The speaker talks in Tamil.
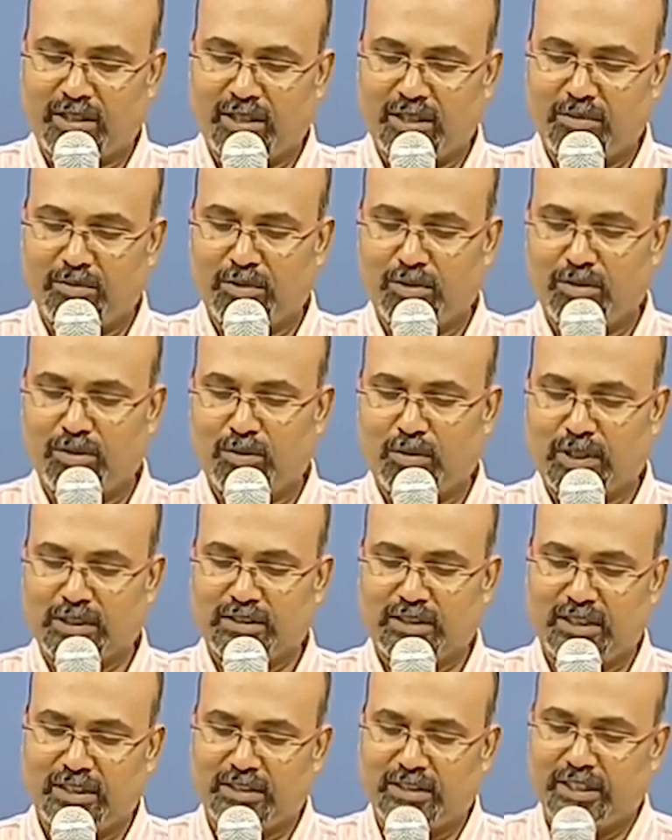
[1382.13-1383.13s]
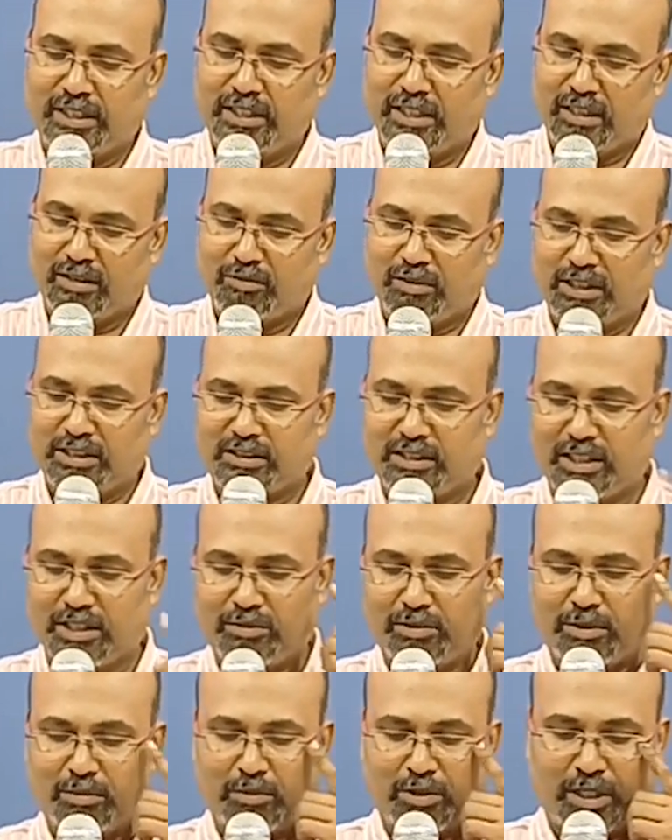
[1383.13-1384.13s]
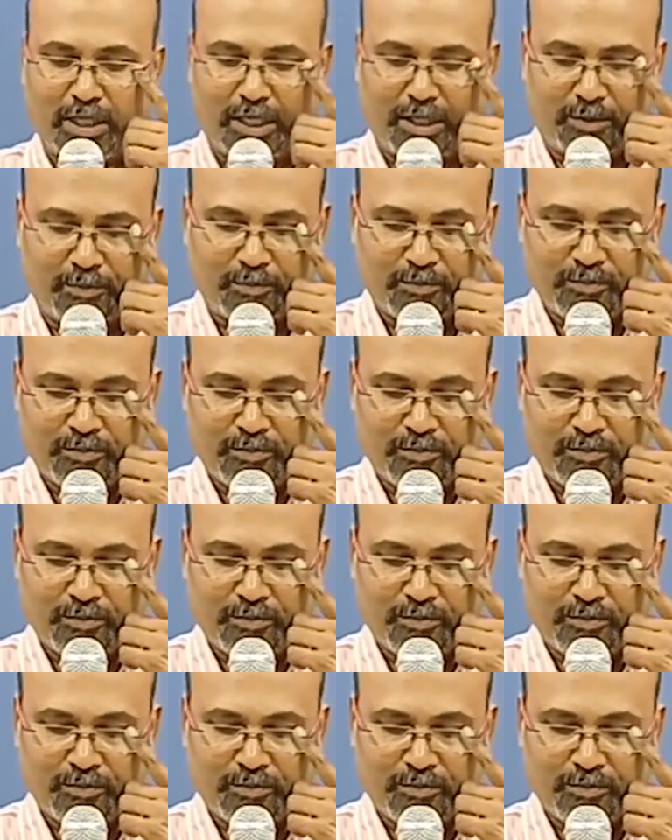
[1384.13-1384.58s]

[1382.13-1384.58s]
இப்போ ஒரு வசனத்தை நான் வாசிக்க விரும்புகிறேன்